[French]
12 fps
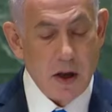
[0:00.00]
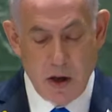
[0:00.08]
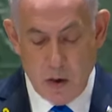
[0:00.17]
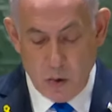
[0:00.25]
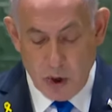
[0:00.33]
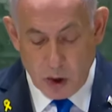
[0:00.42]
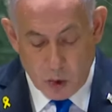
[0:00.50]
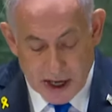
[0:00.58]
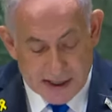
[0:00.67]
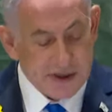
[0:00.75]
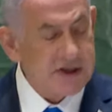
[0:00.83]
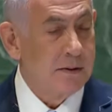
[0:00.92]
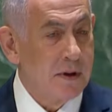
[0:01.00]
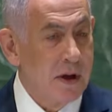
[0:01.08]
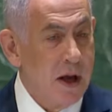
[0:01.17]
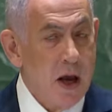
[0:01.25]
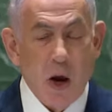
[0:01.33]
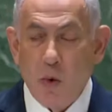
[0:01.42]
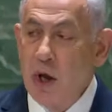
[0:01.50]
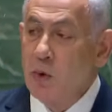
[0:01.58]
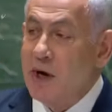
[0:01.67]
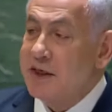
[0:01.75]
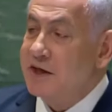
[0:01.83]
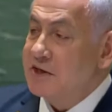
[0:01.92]
Israël gagnera
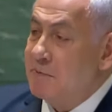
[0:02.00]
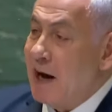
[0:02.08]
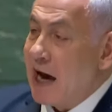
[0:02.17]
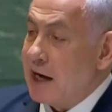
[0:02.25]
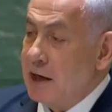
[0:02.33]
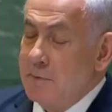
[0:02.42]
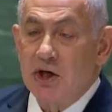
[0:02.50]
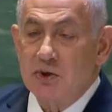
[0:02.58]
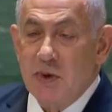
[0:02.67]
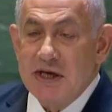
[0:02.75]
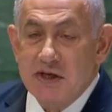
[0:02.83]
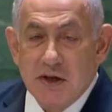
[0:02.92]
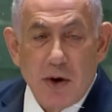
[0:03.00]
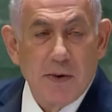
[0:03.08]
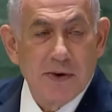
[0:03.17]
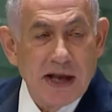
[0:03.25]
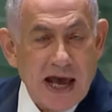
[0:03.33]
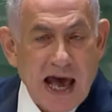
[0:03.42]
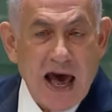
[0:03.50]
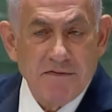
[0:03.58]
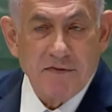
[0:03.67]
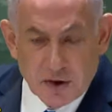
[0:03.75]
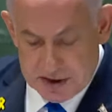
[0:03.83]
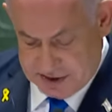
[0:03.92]
cette bataille. Elle l'emportera
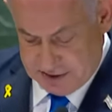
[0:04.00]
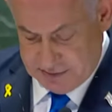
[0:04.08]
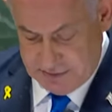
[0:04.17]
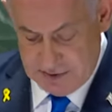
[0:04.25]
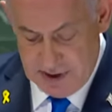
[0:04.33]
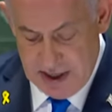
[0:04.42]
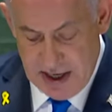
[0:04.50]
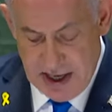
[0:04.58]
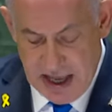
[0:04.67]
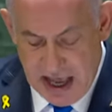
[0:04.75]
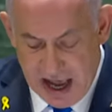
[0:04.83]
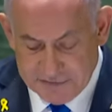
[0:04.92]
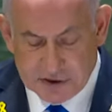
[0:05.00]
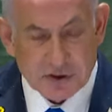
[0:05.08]
parce que nous n'avons pas d'autre